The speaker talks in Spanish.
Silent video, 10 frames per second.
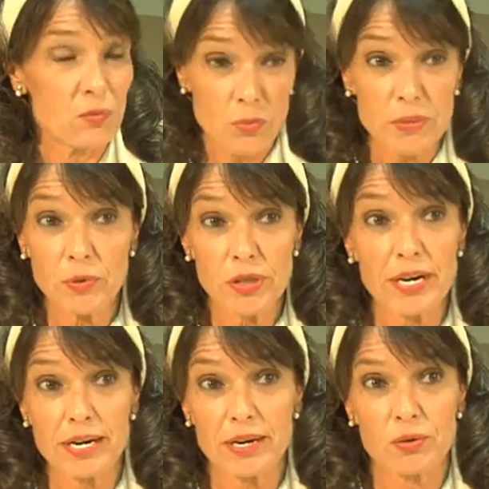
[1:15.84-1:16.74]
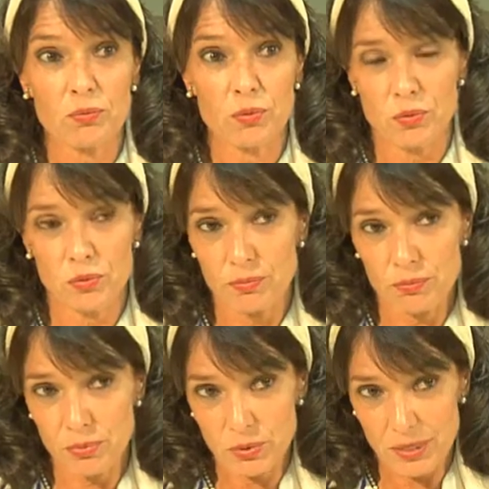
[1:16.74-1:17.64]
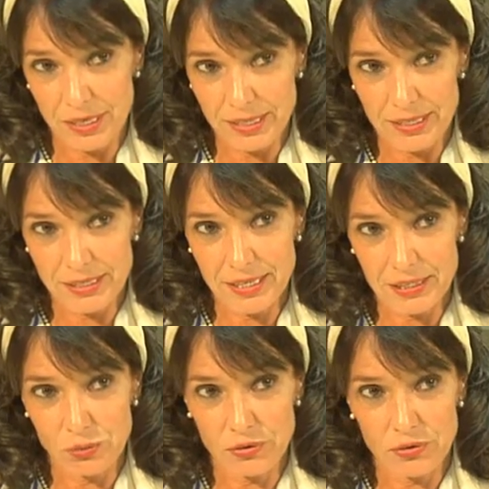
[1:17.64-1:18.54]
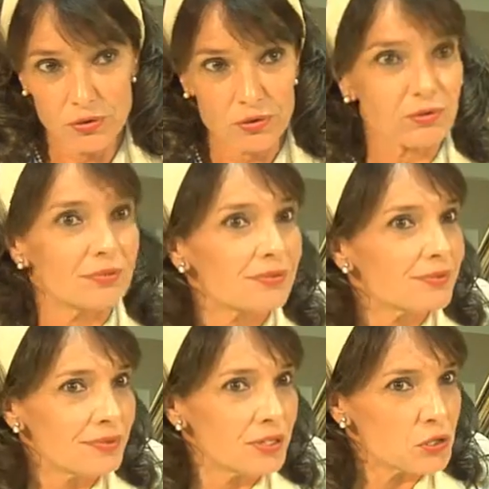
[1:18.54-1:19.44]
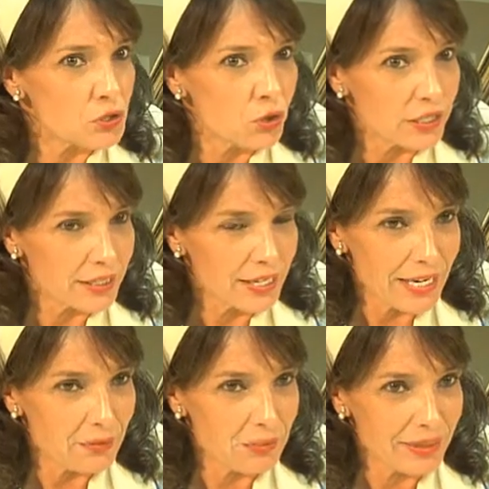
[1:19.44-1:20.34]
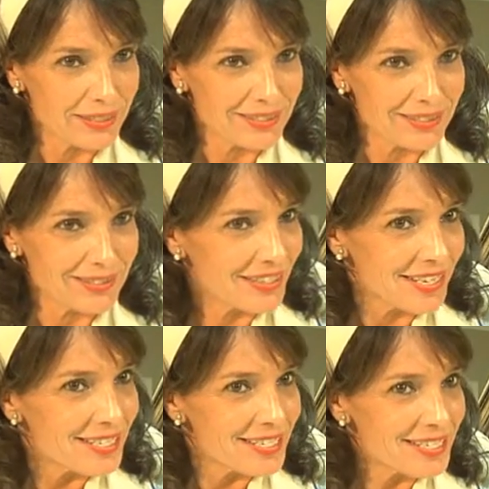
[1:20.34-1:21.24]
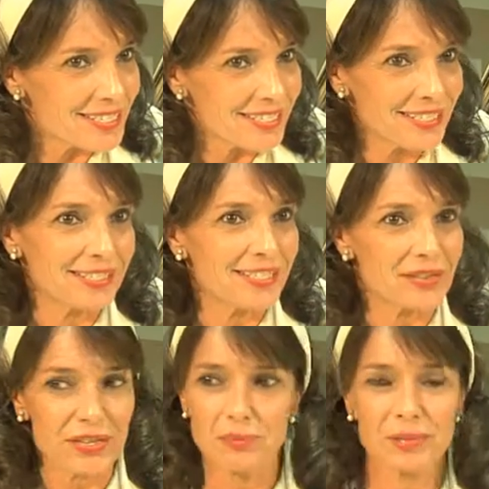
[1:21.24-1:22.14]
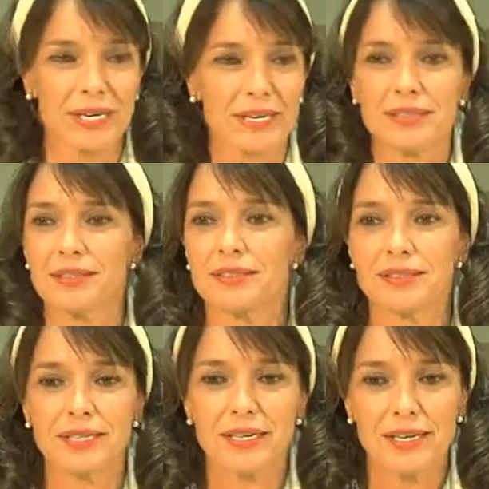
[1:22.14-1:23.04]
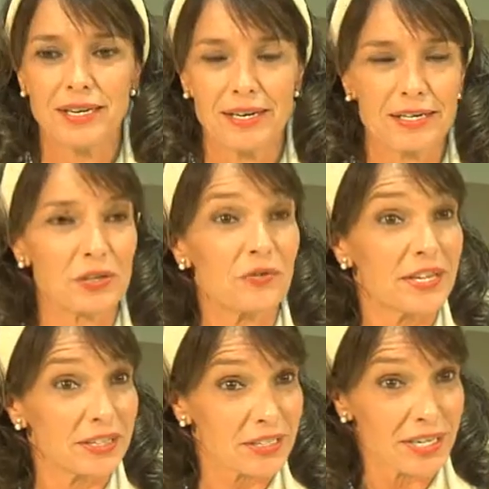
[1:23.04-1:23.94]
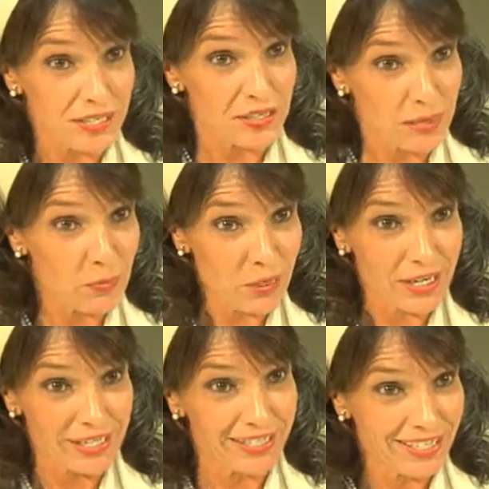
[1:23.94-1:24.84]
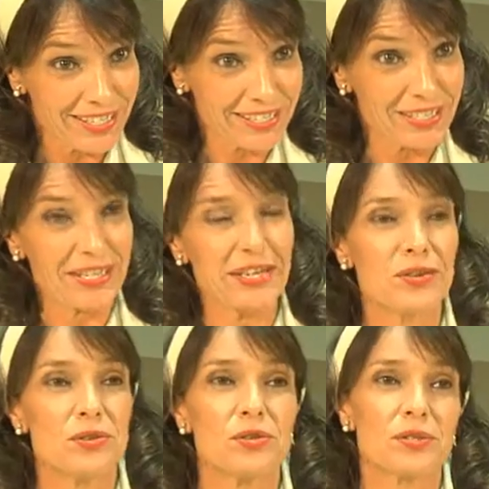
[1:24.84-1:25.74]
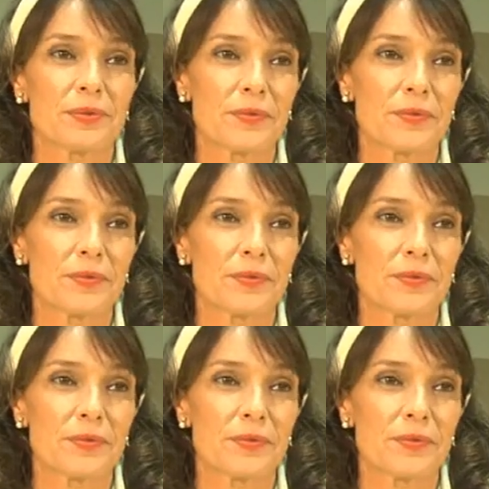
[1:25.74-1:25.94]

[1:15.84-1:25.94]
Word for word: muy moderna, como porque esta situación insólita que viven tres y aceptan las diferentes clases de amor que se tienen entre ellos.